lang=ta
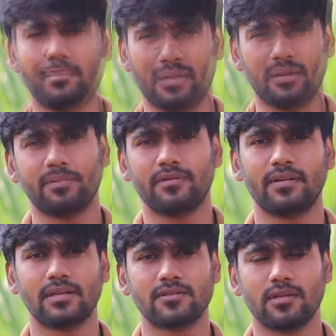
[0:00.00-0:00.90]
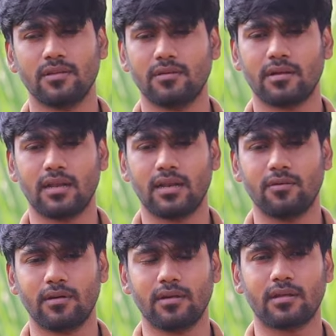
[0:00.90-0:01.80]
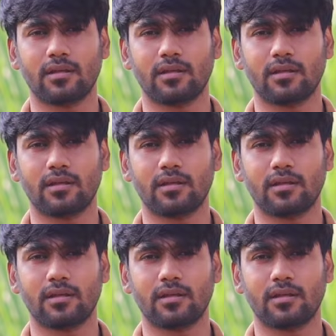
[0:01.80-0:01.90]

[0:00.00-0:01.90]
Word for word: பெட்டர் ப்ரிஃபரன்ஸ் வந்து ஒரு நல்ல ஒரு